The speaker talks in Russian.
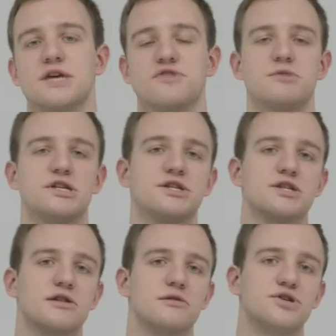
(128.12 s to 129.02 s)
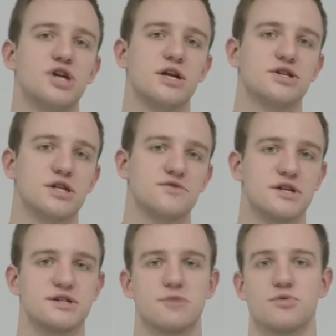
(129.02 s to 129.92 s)
автоматическое отключение через
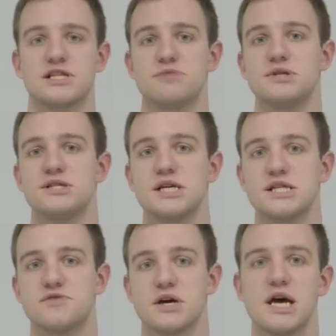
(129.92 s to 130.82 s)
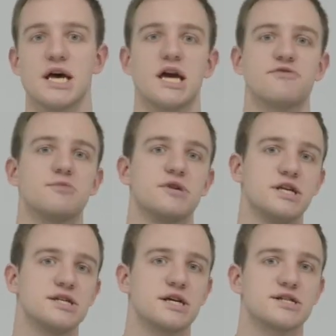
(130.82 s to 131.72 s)
2 часа после бездействия и
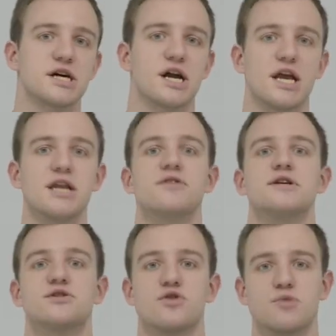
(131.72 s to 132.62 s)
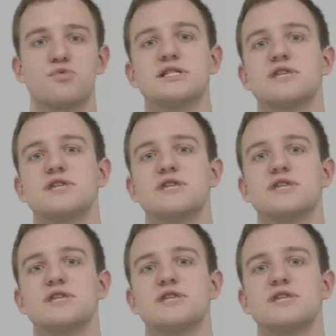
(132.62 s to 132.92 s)
автоматическое сохранение настроек после